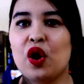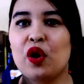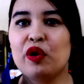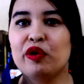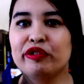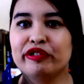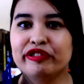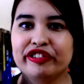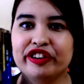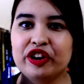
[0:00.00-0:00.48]

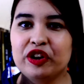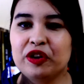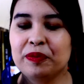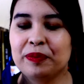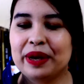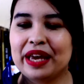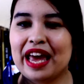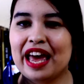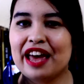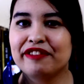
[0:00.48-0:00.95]
O
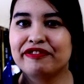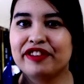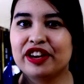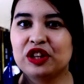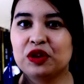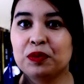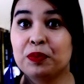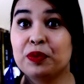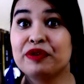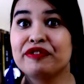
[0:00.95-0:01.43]
filme é
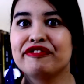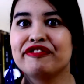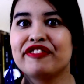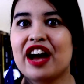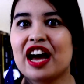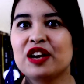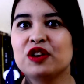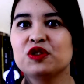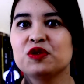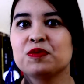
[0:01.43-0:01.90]
feito por
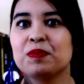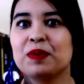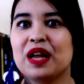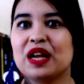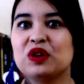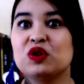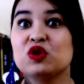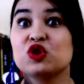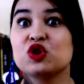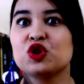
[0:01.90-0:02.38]
vários
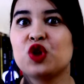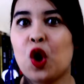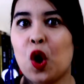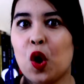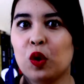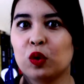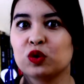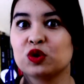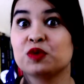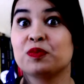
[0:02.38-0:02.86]
planos
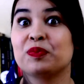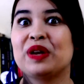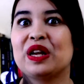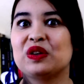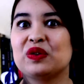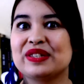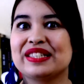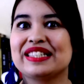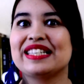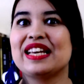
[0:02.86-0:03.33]
longos,
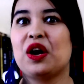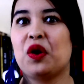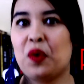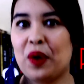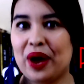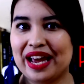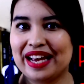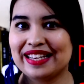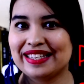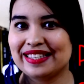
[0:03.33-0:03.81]
planos
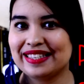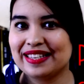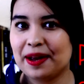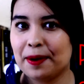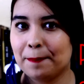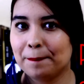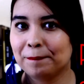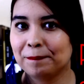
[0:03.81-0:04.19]
sequência.